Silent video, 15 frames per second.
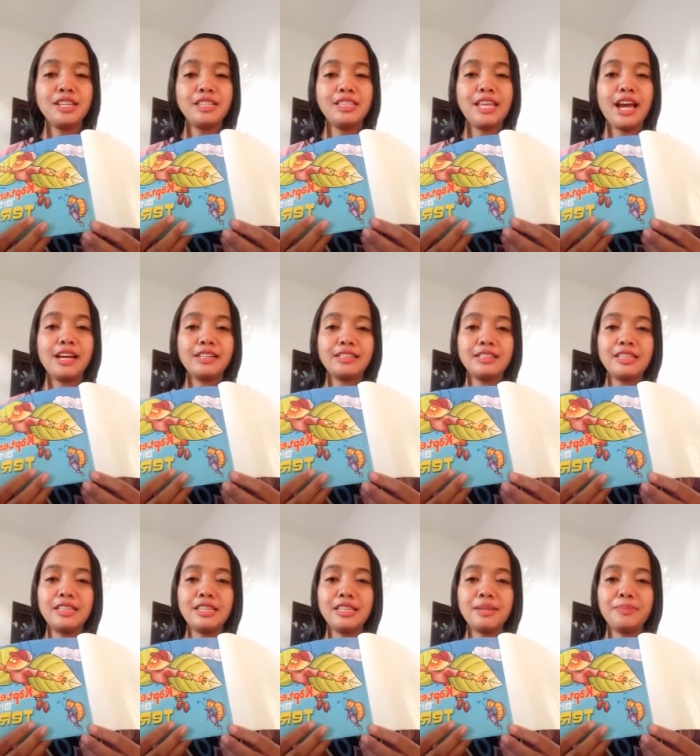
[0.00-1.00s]
yang
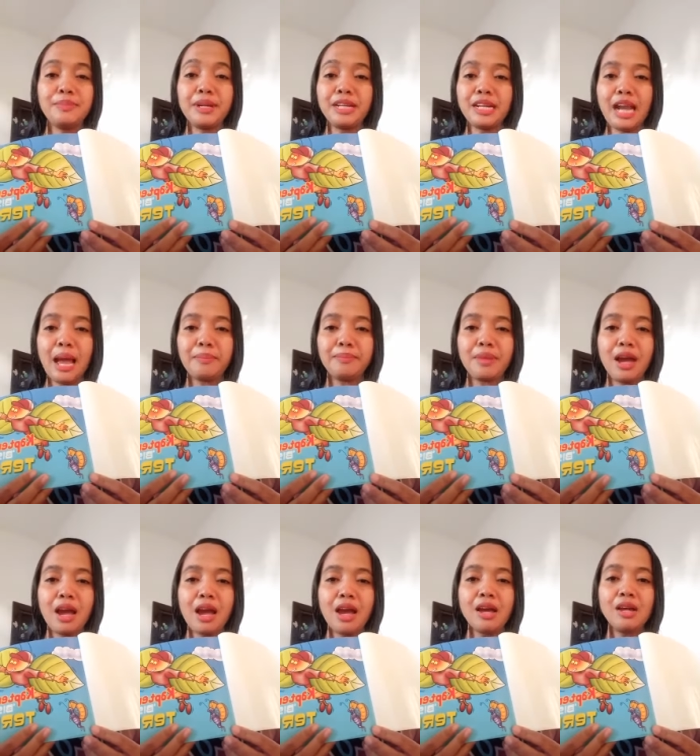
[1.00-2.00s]
diberi
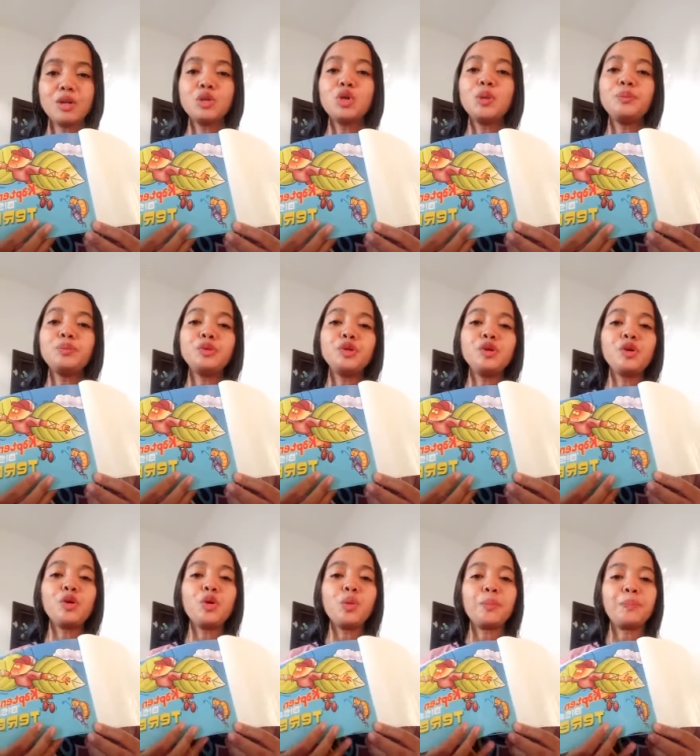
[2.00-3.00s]
nama
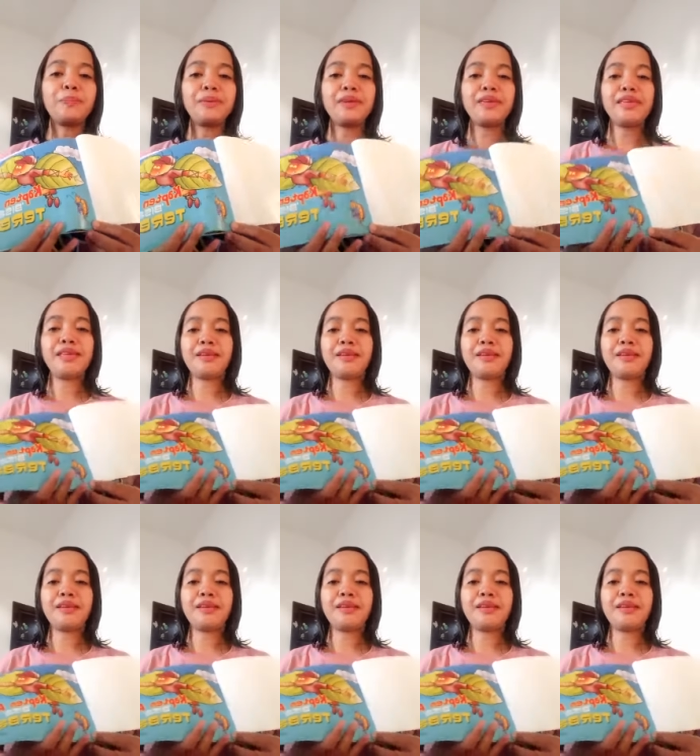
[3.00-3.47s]
Kupu Kupi.